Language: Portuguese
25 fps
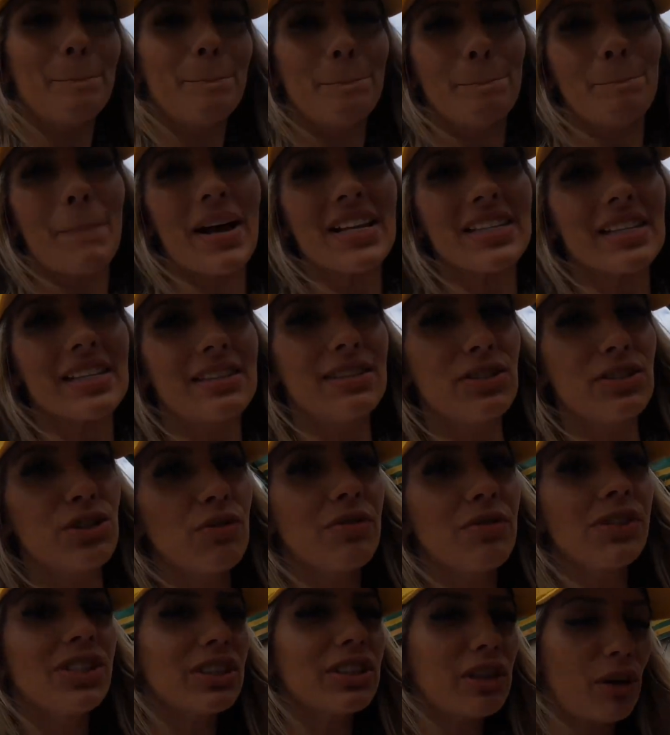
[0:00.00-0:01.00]
Mas assiste o
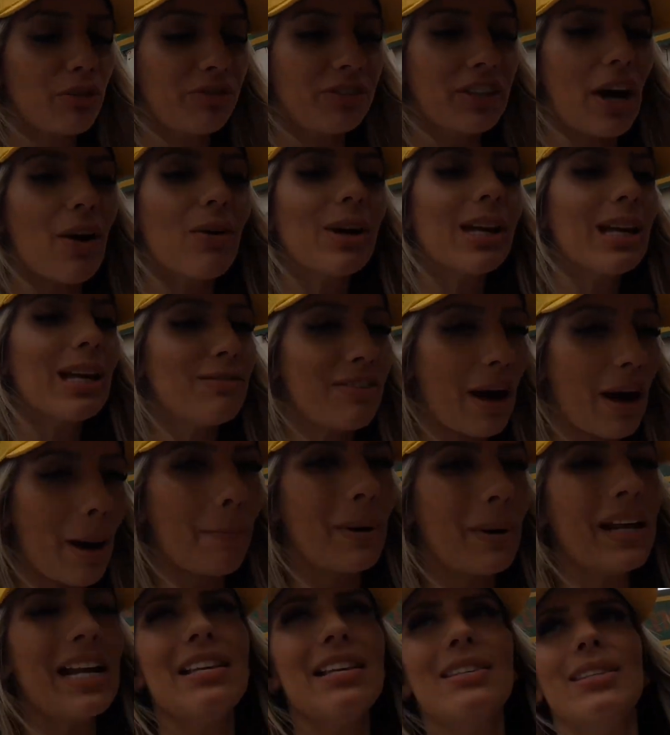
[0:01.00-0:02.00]
vídeo até o final que ele vai
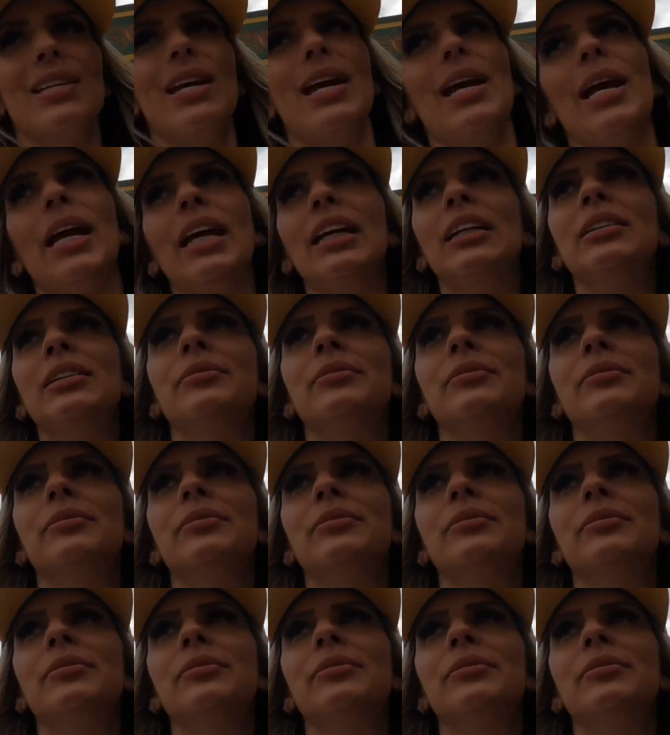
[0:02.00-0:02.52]
aparecer, hein?